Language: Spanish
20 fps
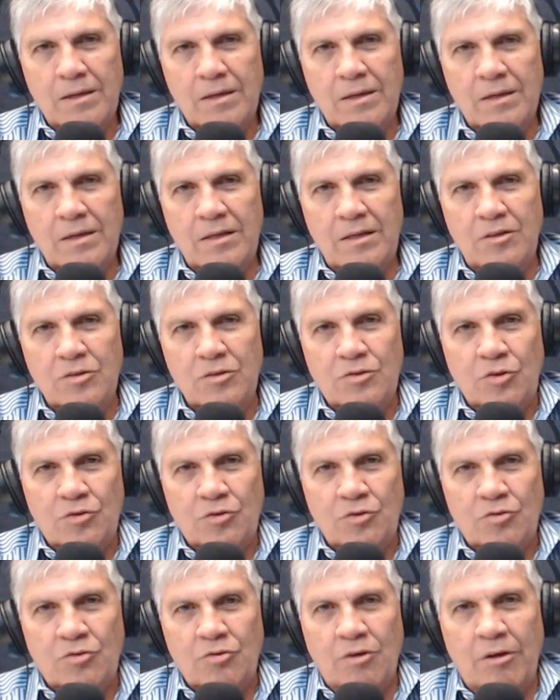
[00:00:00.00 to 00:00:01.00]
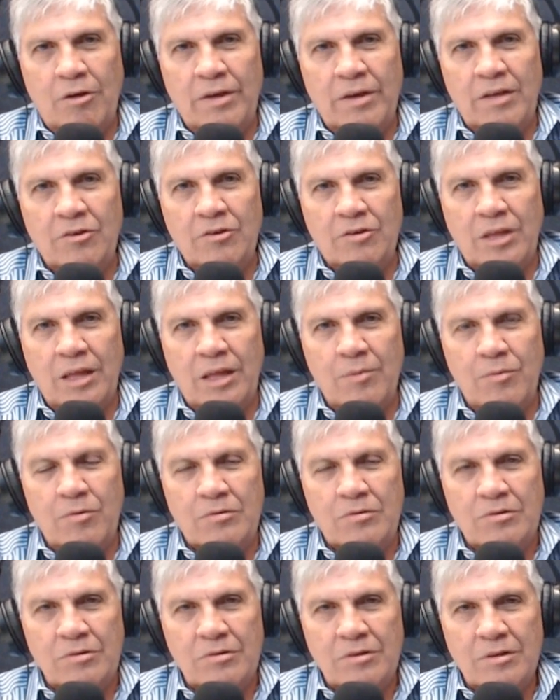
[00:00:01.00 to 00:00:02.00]
y nosotros todavía no
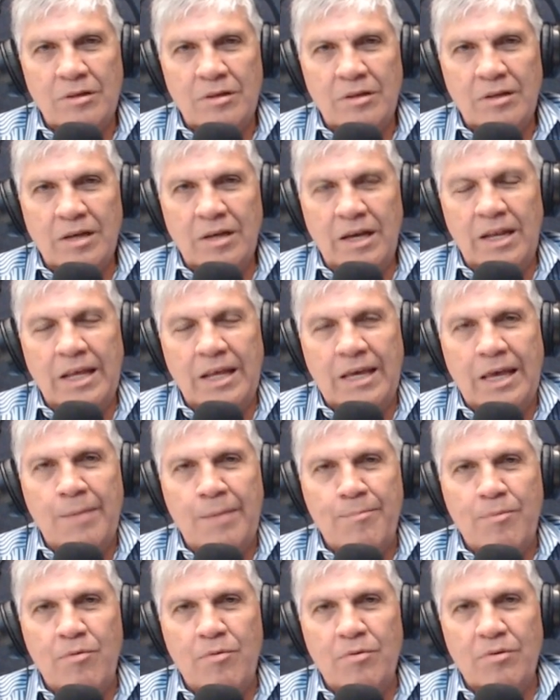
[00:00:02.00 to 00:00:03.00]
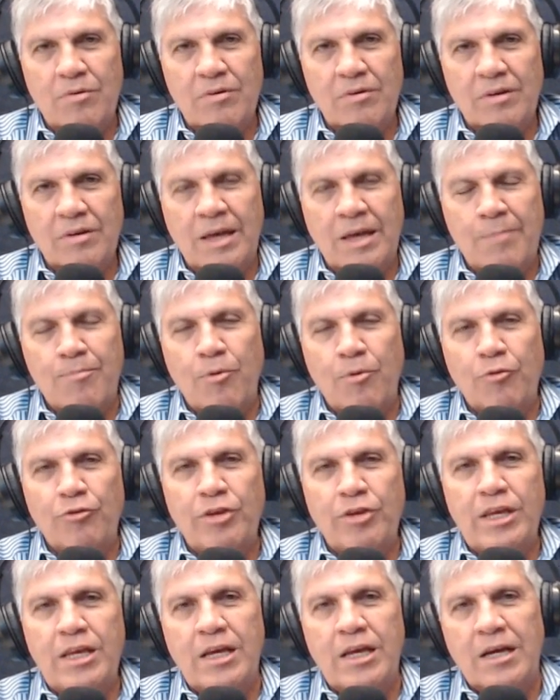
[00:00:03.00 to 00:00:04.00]
tenemos el equipo que
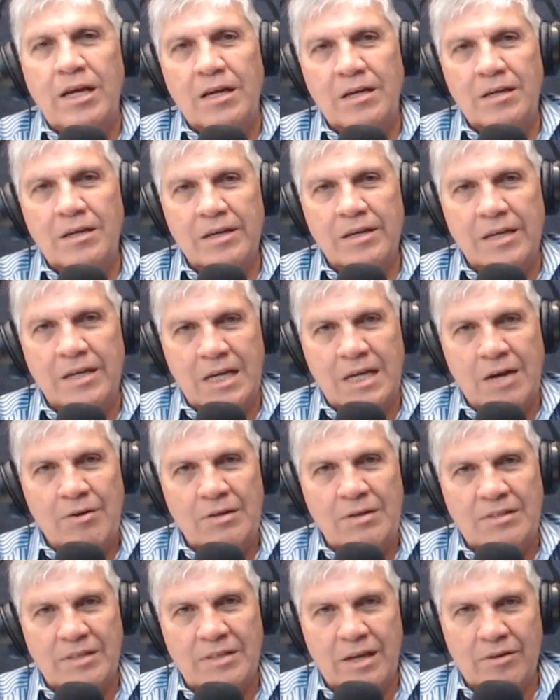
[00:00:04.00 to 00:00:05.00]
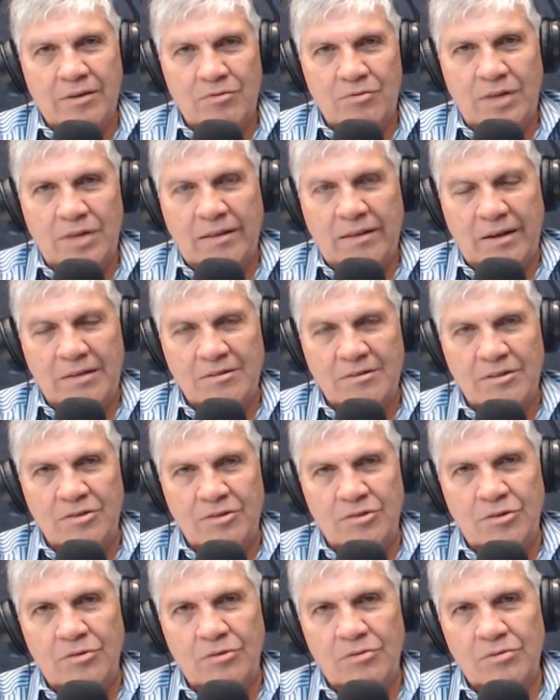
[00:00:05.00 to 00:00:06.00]
podría encabezar una
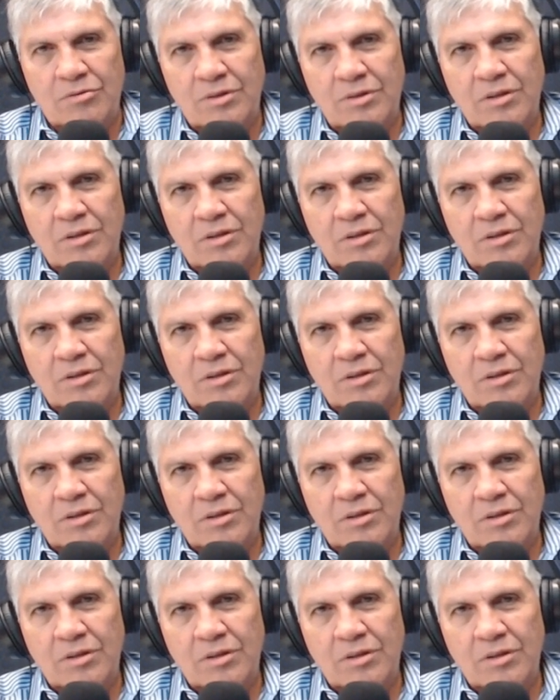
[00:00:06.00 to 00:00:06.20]
transición